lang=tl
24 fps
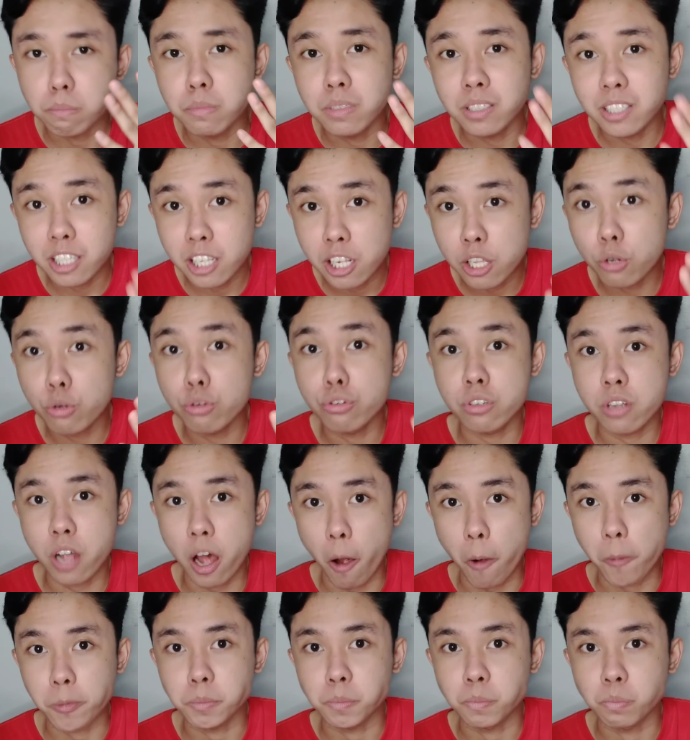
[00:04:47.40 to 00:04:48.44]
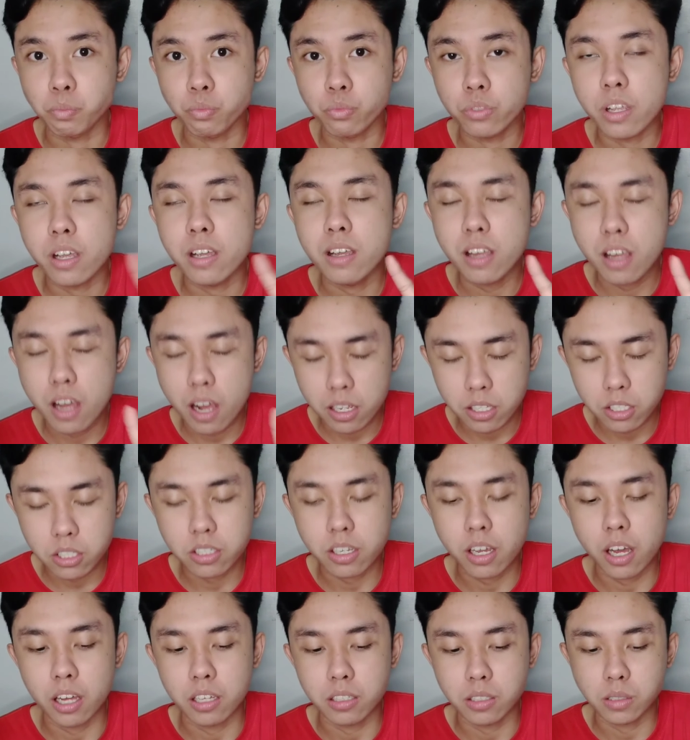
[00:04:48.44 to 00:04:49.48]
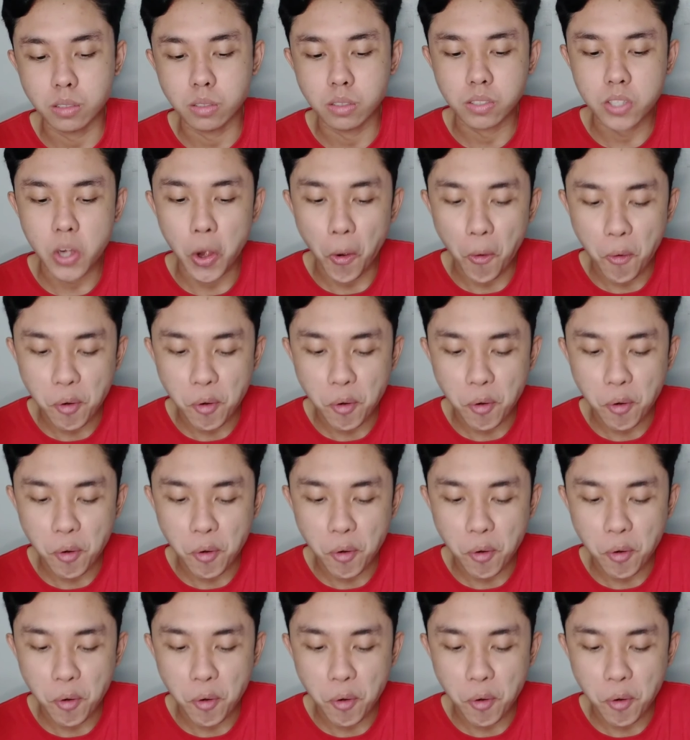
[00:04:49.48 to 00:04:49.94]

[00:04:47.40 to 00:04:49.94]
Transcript: binili ko siya. Yes guys.